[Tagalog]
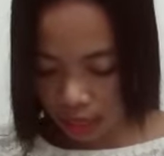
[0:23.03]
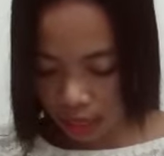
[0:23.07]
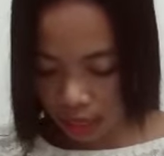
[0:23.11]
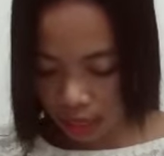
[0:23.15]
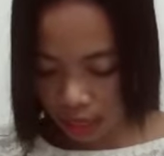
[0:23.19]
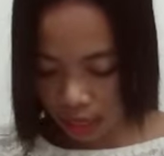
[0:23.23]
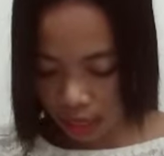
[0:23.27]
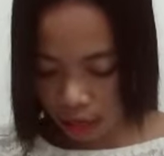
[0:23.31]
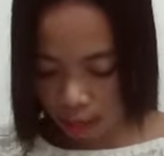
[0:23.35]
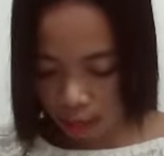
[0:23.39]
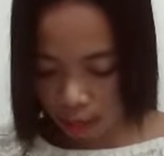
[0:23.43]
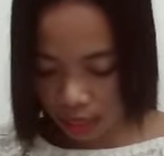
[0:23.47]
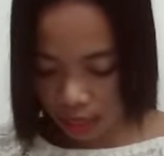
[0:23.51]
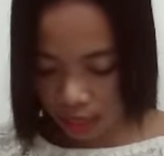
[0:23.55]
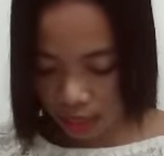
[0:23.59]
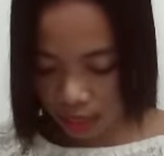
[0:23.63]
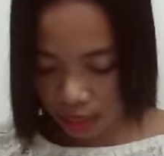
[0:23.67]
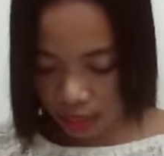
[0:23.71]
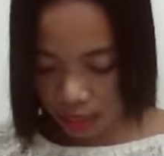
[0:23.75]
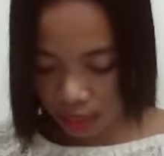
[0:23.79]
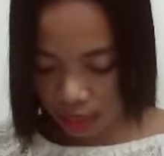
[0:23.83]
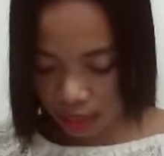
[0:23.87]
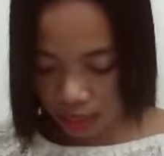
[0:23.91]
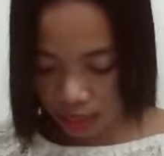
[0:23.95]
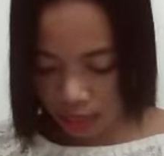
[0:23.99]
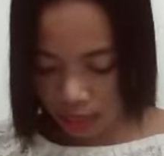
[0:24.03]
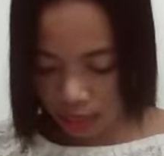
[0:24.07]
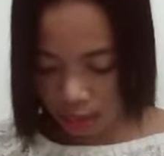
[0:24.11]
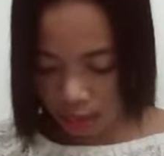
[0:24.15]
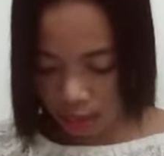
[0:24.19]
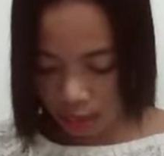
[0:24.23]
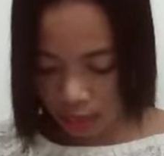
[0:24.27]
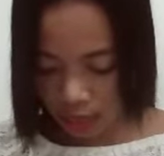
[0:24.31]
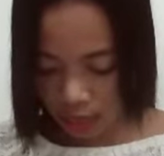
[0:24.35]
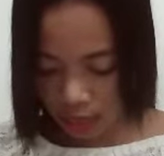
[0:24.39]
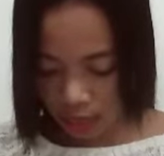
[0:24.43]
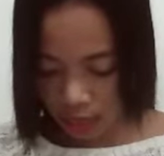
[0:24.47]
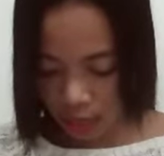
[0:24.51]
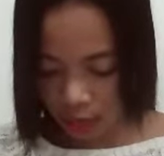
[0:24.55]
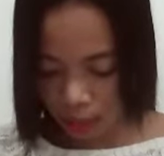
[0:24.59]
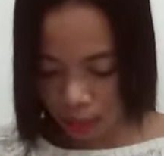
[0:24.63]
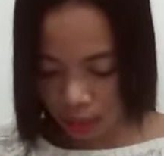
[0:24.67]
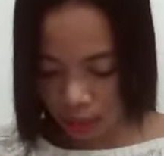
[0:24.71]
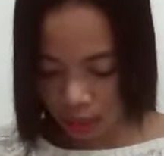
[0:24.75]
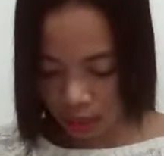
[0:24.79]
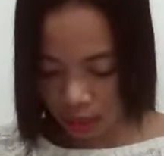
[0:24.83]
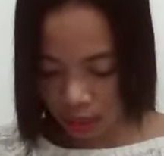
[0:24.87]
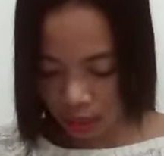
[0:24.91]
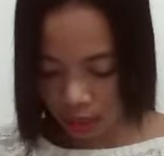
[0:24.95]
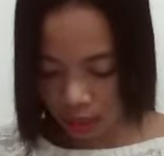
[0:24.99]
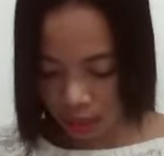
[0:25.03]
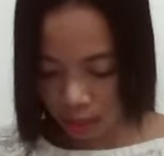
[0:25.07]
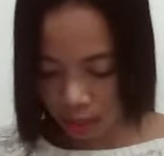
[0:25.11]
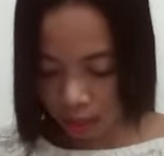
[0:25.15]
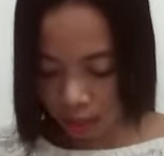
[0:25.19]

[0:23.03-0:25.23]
sa harapan ng kanyang mga kapatid.